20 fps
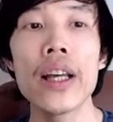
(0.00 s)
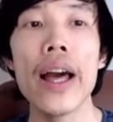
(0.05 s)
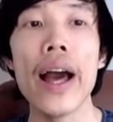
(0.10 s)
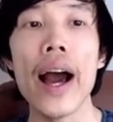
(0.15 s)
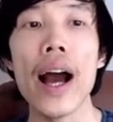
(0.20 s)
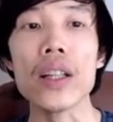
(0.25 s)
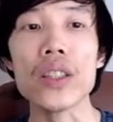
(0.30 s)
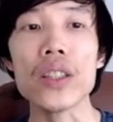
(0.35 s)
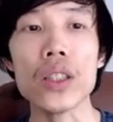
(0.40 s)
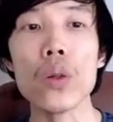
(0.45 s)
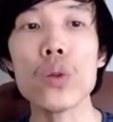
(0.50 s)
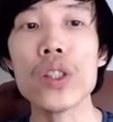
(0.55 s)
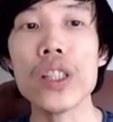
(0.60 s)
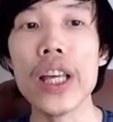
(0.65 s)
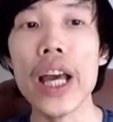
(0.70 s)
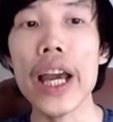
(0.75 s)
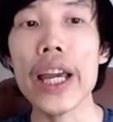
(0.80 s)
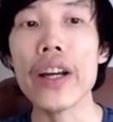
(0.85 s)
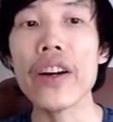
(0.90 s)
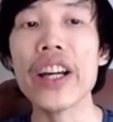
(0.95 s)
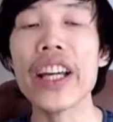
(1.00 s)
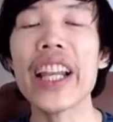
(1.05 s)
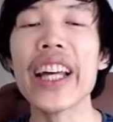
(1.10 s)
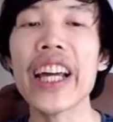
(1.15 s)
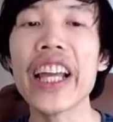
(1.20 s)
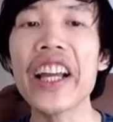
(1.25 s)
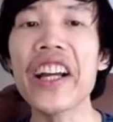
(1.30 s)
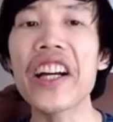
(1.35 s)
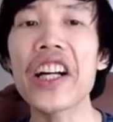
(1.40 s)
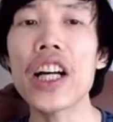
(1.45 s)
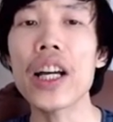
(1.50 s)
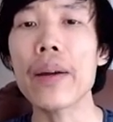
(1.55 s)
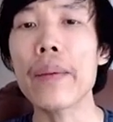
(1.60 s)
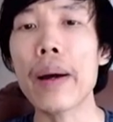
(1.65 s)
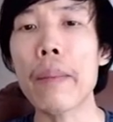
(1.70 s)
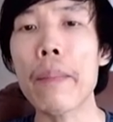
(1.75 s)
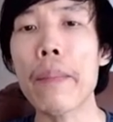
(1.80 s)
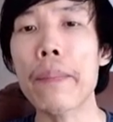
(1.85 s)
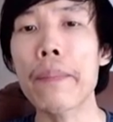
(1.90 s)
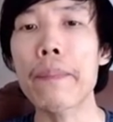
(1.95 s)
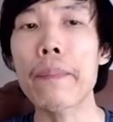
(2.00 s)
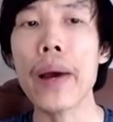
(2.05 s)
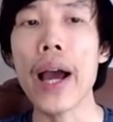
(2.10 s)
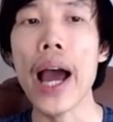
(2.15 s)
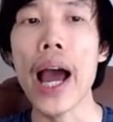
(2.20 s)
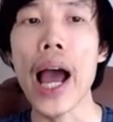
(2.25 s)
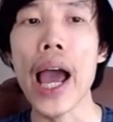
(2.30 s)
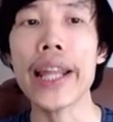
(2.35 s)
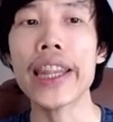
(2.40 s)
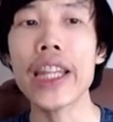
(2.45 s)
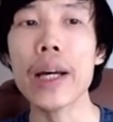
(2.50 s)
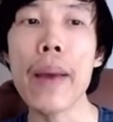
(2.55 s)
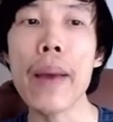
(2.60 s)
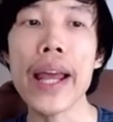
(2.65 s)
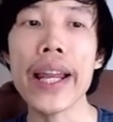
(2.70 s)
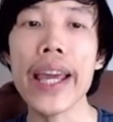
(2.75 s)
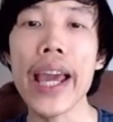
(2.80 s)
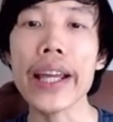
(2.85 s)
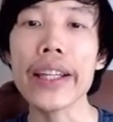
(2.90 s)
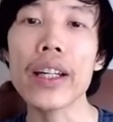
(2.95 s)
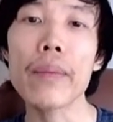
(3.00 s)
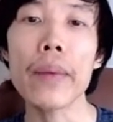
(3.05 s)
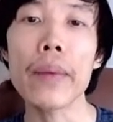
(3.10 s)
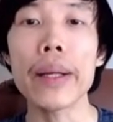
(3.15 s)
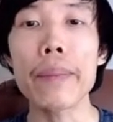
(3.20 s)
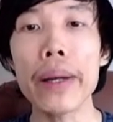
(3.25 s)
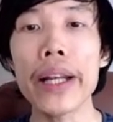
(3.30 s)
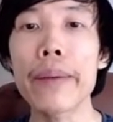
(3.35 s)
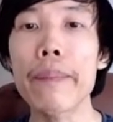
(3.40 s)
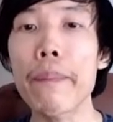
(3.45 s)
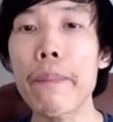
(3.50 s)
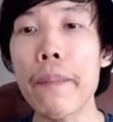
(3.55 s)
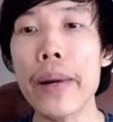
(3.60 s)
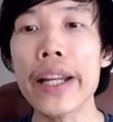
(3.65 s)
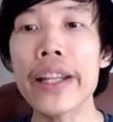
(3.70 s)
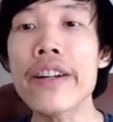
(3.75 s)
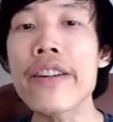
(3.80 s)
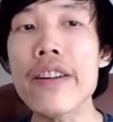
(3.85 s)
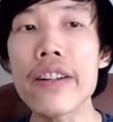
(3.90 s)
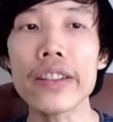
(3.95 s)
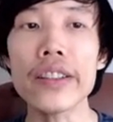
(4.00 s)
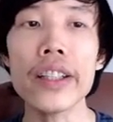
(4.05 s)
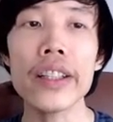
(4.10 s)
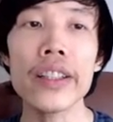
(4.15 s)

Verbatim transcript: associate có nghĩa là cái người mà intermediate thôi bình bình bình thường thôi